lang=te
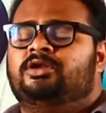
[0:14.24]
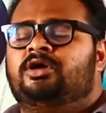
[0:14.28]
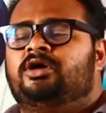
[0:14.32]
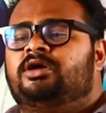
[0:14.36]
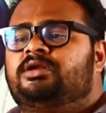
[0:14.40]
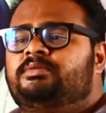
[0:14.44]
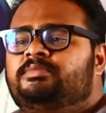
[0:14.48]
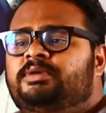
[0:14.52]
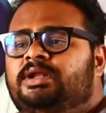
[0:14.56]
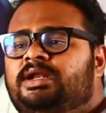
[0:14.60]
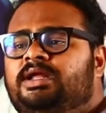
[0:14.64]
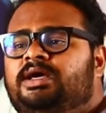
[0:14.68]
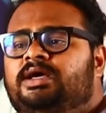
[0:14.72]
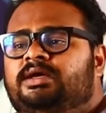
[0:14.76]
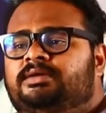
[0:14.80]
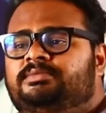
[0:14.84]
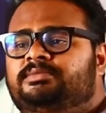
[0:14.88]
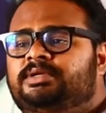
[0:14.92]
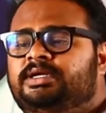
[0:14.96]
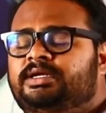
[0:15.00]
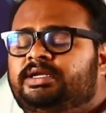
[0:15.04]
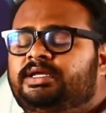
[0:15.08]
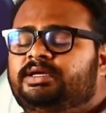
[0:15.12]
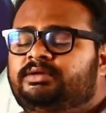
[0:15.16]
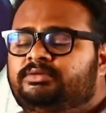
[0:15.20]
నార్మల్గా
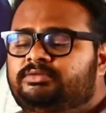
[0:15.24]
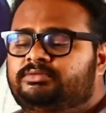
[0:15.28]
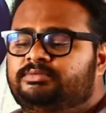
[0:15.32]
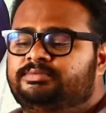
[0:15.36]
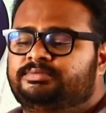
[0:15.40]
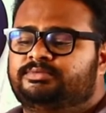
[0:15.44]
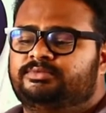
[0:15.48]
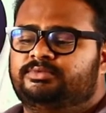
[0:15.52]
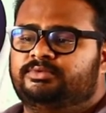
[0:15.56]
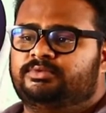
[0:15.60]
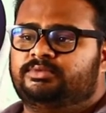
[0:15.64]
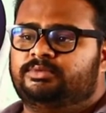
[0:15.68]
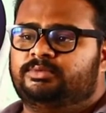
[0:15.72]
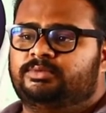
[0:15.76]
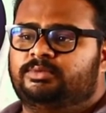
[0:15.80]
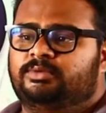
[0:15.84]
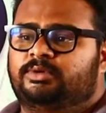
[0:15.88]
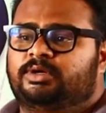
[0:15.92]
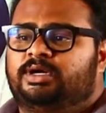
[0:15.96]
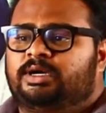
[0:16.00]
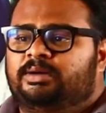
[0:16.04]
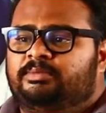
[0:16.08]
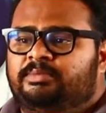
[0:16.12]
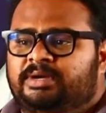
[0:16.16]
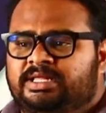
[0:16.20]
అంటే
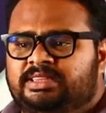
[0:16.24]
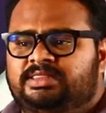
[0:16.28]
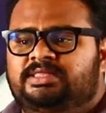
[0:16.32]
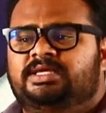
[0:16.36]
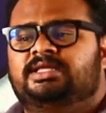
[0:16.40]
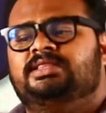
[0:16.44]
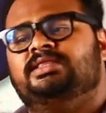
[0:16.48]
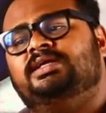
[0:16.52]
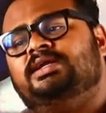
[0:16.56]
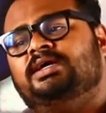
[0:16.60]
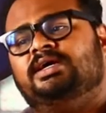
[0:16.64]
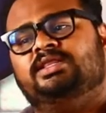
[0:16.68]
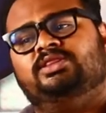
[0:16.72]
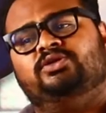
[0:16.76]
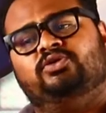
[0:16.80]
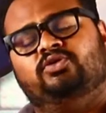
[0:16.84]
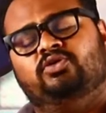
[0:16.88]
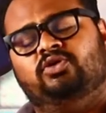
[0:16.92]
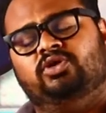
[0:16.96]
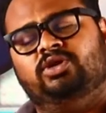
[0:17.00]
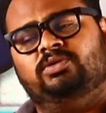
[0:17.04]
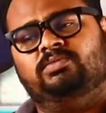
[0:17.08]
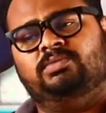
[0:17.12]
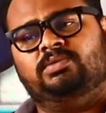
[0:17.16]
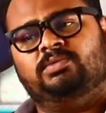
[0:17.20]
ఒక మధ్యతరగతి
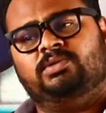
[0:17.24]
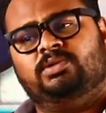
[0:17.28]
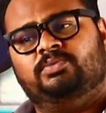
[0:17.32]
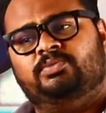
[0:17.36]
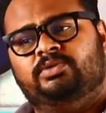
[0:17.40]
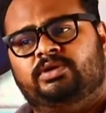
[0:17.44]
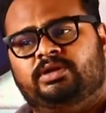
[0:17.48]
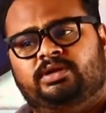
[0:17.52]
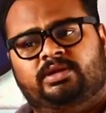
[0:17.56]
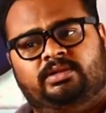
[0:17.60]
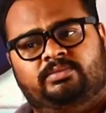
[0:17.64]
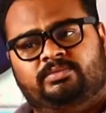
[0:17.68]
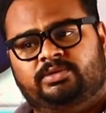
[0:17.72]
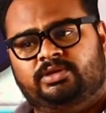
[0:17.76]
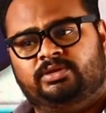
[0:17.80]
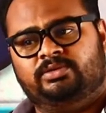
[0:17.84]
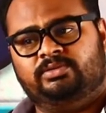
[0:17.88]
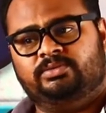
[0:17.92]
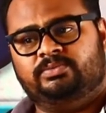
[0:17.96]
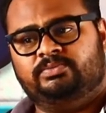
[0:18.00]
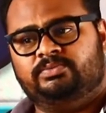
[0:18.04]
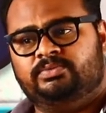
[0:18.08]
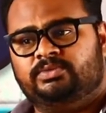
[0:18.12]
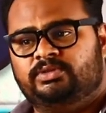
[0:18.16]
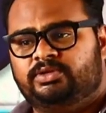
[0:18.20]
కుటుంబంలో పుట్టిన
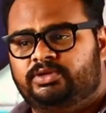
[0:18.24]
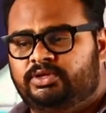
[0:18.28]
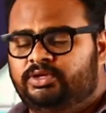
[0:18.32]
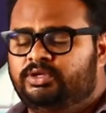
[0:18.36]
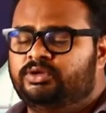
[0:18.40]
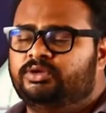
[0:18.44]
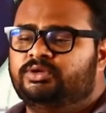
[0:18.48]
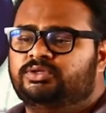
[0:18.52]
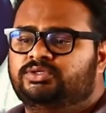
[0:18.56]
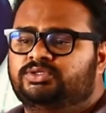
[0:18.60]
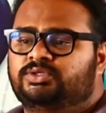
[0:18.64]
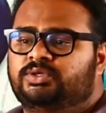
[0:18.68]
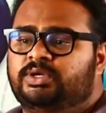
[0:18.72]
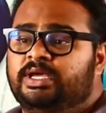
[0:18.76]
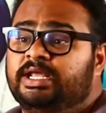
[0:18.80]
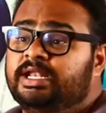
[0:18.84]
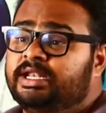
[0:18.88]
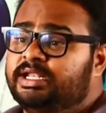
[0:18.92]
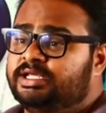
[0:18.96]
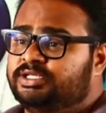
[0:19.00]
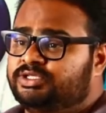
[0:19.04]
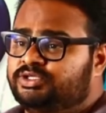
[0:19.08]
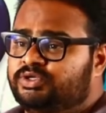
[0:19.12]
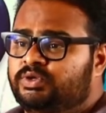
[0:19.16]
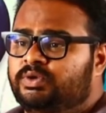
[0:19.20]
మీరు ఈరోజు
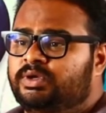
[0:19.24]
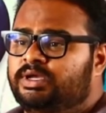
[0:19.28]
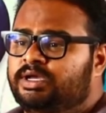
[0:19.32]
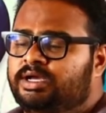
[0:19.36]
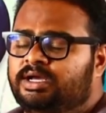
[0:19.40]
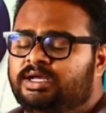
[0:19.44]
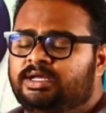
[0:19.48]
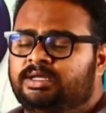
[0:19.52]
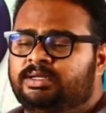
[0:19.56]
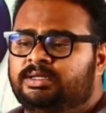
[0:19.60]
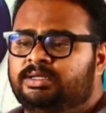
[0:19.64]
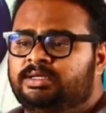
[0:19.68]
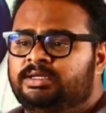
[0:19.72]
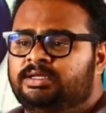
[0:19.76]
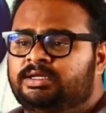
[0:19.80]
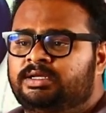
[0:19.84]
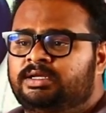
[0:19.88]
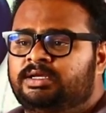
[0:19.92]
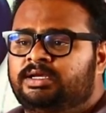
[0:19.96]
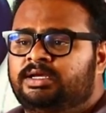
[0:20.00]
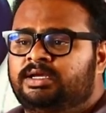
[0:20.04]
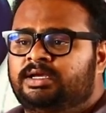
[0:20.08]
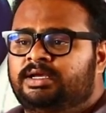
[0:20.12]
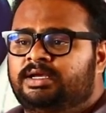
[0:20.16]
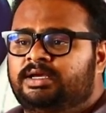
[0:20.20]
ఎన్ఎస్యుఏగా
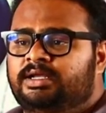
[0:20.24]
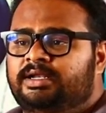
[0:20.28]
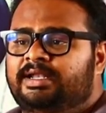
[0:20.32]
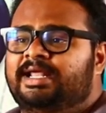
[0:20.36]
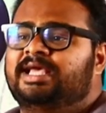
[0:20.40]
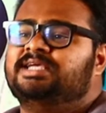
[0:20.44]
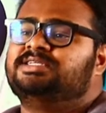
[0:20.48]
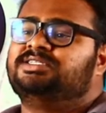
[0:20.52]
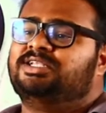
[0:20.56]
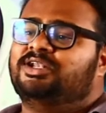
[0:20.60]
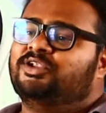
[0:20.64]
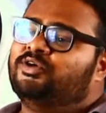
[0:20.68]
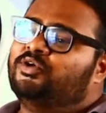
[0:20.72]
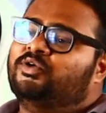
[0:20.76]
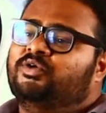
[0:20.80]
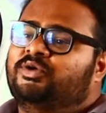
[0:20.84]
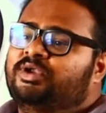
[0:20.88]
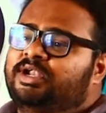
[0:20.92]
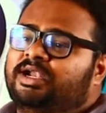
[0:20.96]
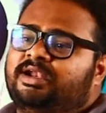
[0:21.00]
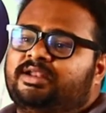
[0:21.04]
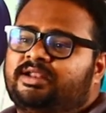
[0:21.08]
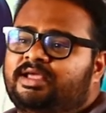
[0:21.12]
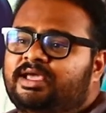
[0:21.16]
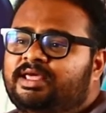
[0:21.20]
నేషనల్
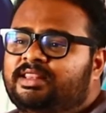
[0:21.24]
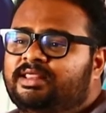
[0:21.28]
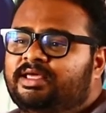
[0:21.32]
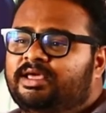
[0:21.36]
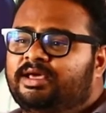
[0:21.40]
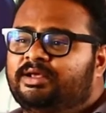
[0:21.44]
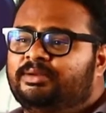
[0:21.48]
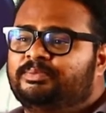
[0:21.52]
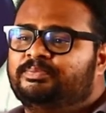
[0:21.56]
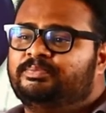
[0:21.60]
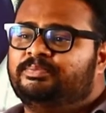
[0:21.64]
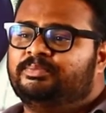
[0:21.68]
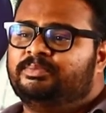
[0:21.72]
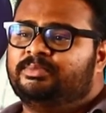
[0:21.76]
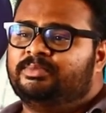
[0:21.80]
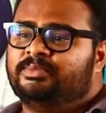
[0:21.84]
కోఆర్డినేటర్గా ఎదిగారు